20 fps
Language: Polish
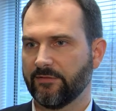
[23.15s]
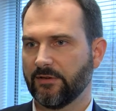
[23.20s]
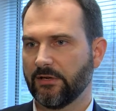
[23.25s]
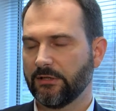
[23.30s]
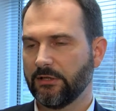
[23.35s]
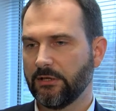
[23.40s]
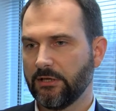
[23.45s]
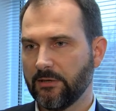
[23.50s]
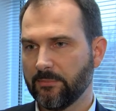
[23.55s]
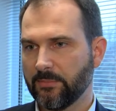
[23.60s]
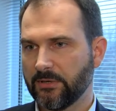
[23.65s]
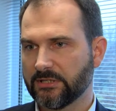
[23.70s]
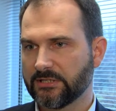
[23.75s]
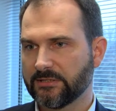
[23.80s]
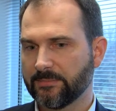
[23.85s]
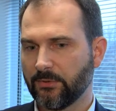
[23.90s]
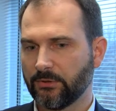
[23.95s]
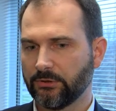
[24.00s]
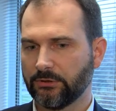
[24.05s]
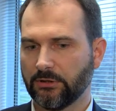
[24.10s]
wielkich imprez
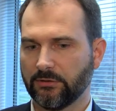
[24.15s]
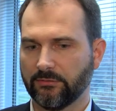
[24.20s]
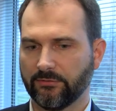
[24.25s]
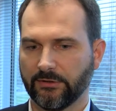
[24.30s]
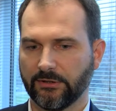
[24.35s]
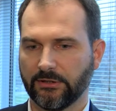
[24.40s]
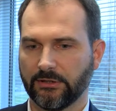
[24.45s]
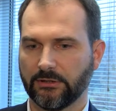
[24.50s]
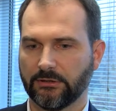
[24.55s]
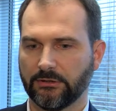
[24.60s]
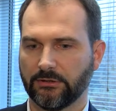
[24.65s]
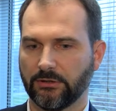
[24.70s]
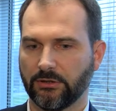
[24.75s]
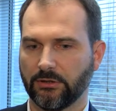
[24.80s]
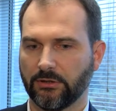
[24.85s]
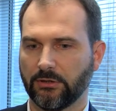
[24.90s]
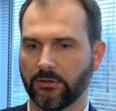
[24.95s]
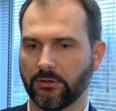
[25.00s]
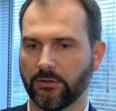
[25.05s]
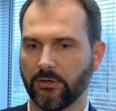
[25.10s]
sportowych,
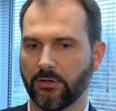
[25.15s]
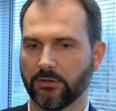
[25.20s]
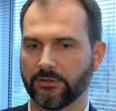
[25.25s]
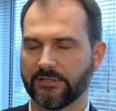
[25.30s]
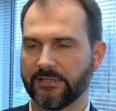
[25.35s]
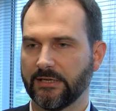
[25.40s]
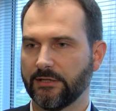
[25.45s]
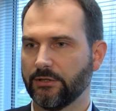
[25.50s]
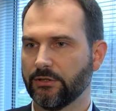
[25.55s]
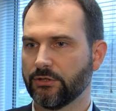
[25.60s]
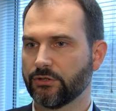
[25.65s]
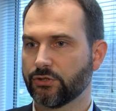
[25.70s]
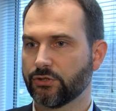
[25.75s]
do oceny